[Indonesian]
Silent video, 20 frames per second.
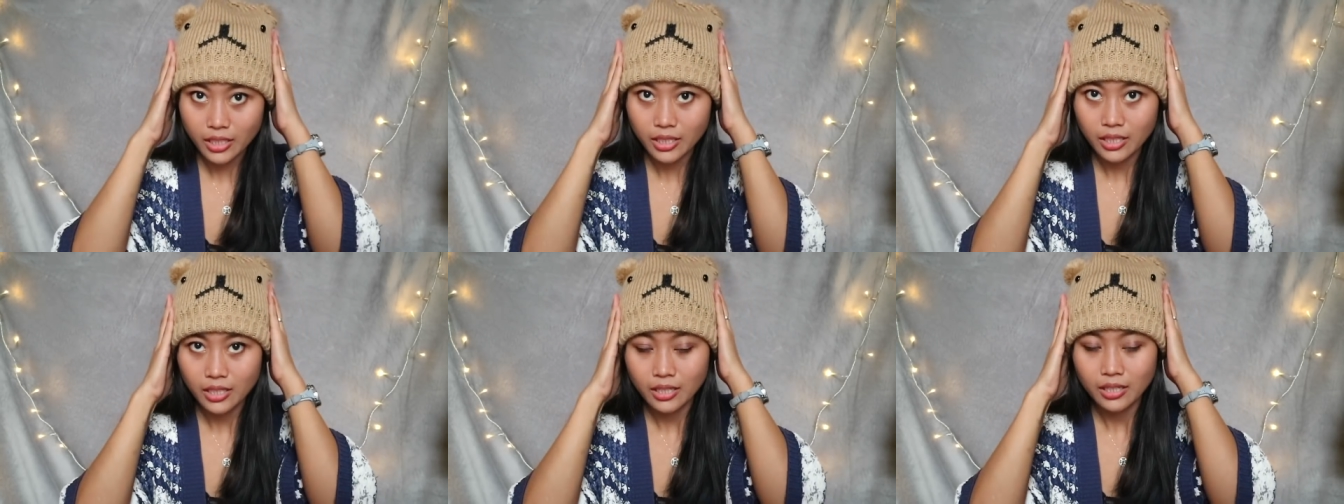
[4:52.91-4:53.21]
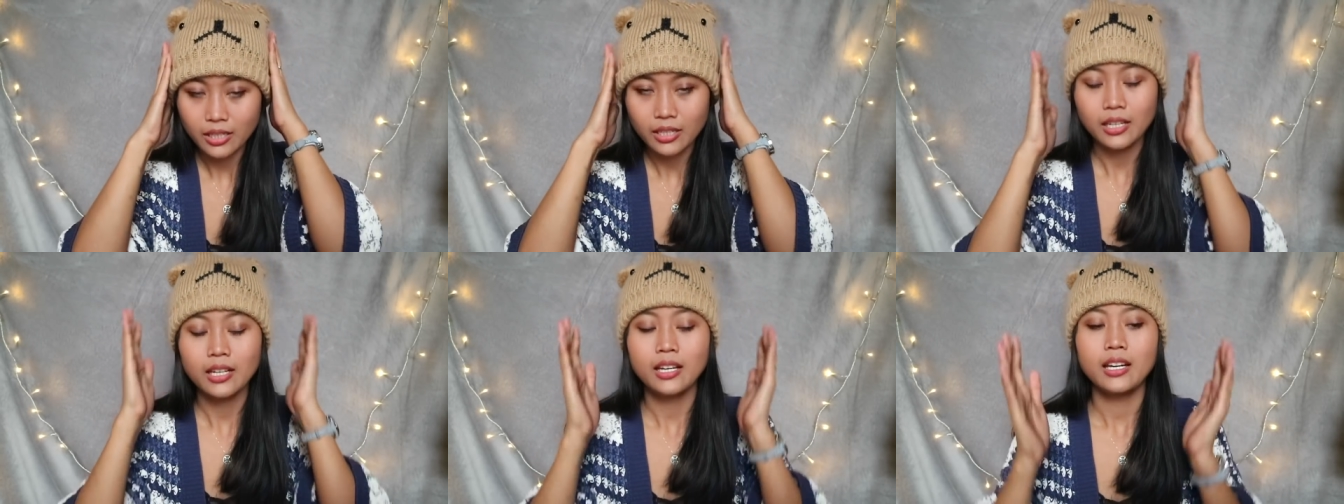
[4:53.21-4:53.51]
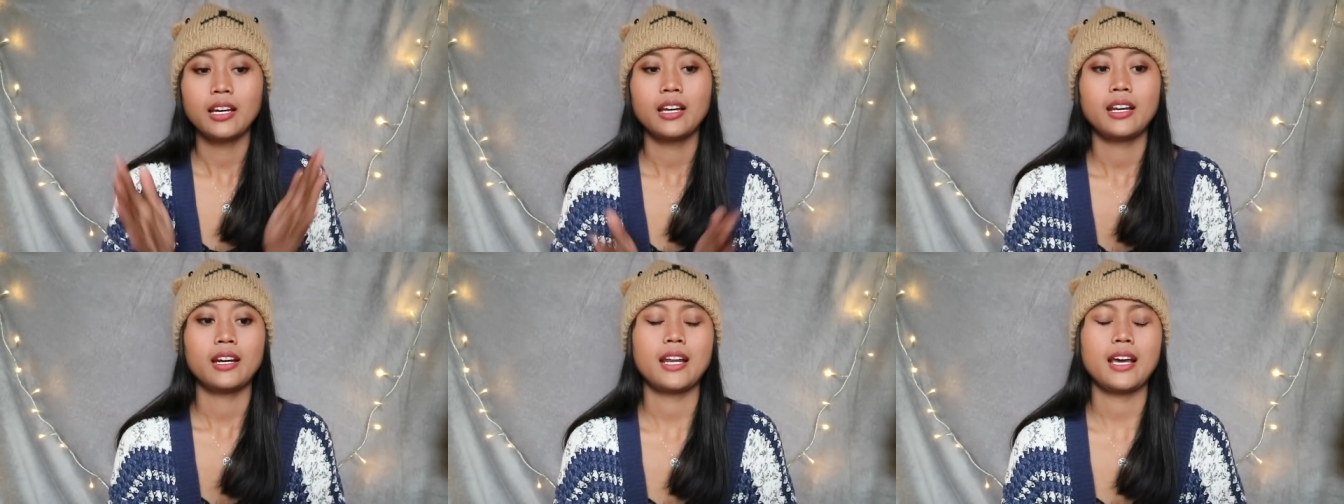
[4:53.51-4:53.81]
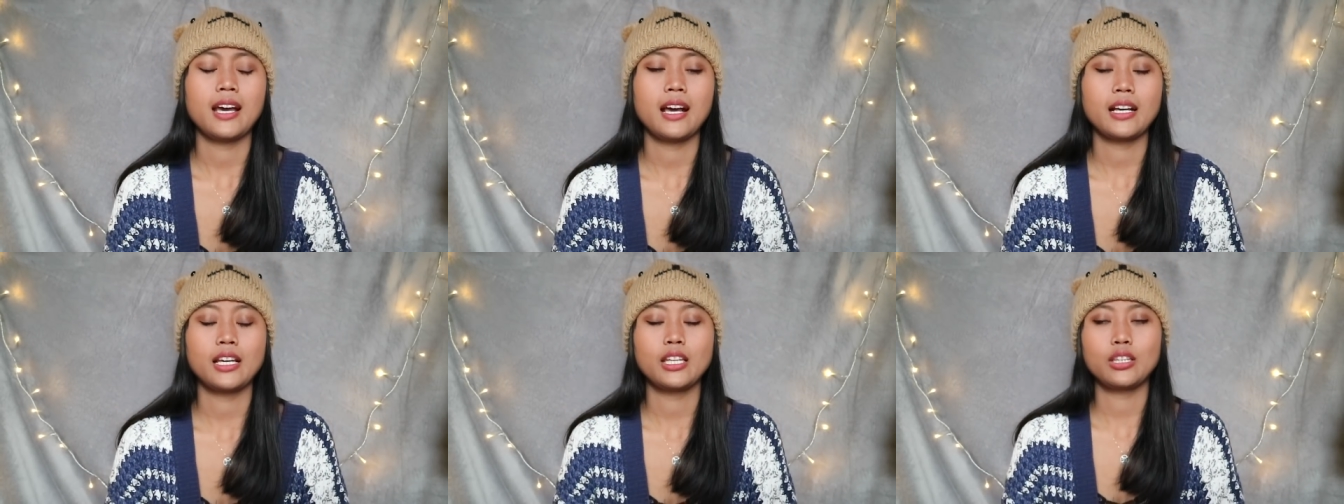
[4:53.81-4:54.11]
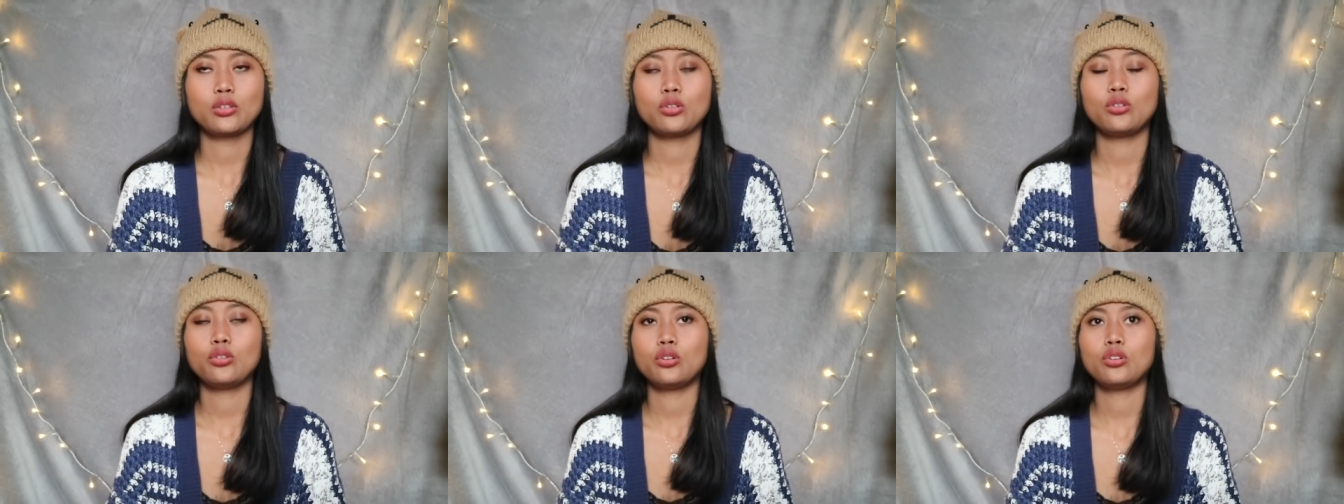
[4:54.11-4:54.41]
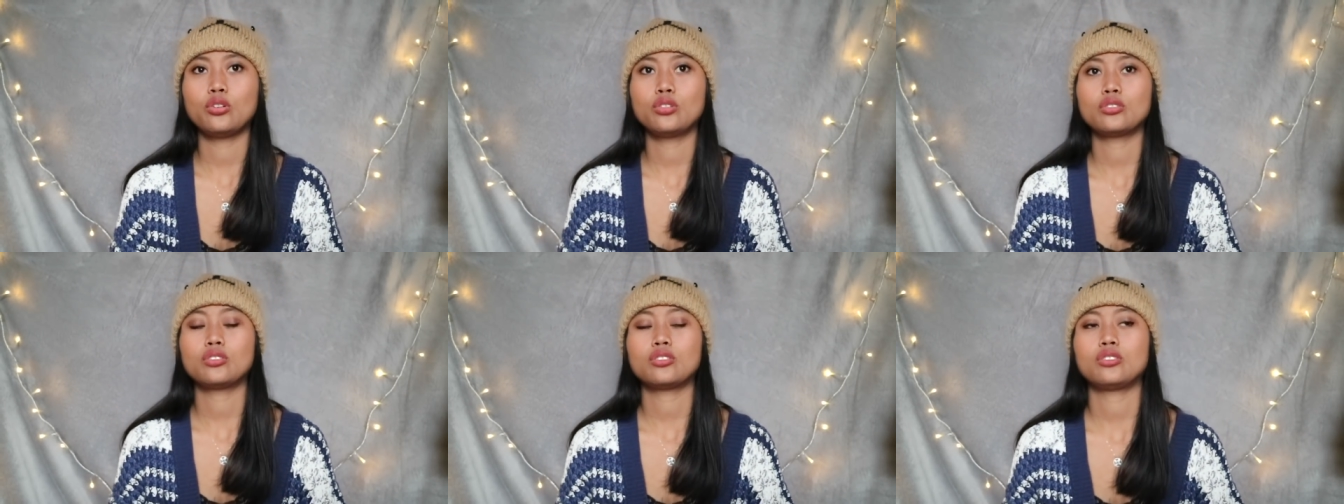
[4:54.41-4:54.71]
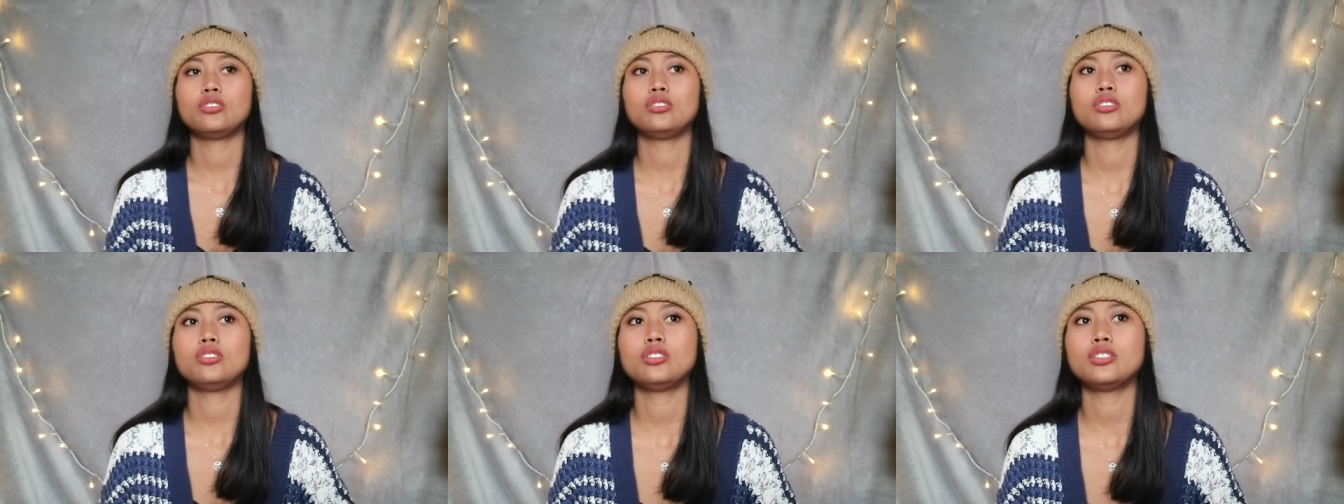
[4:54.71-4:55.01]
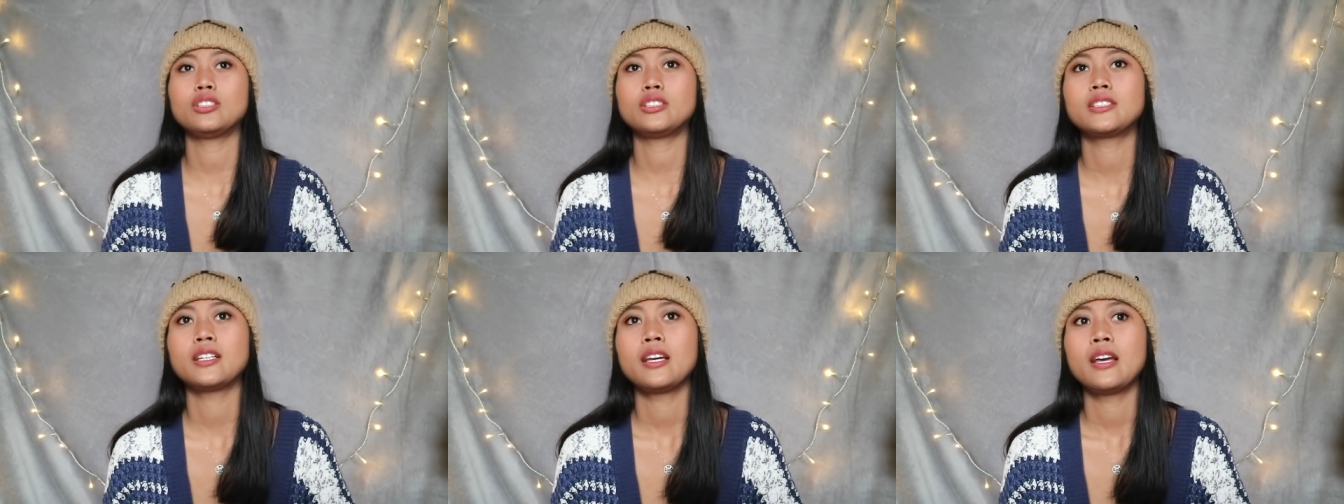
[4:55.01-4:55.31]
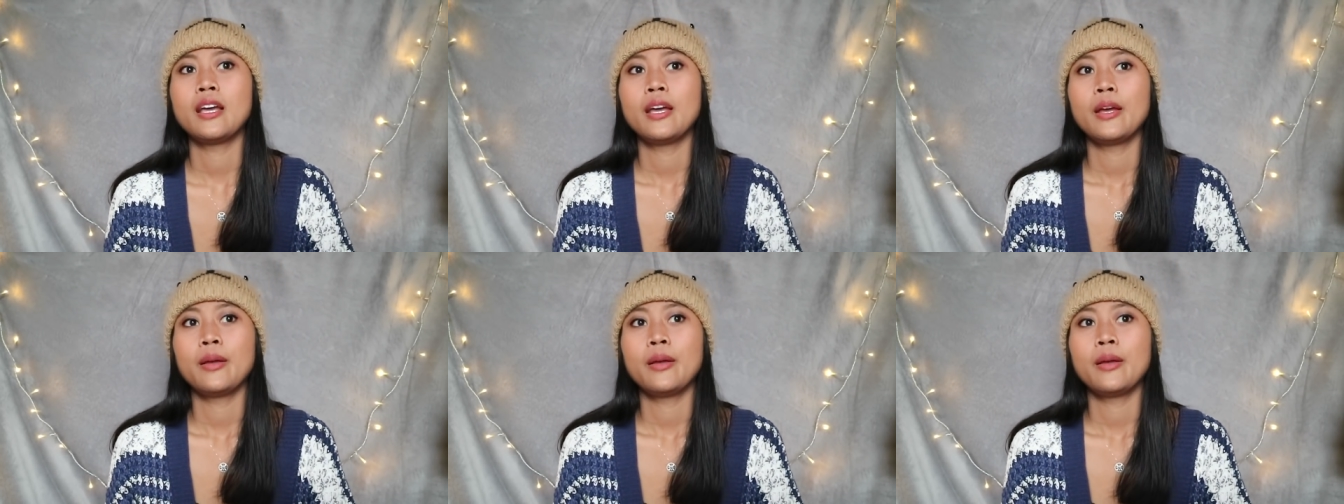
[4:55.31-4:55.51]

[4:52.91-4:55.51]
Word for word: deh nah gitu terus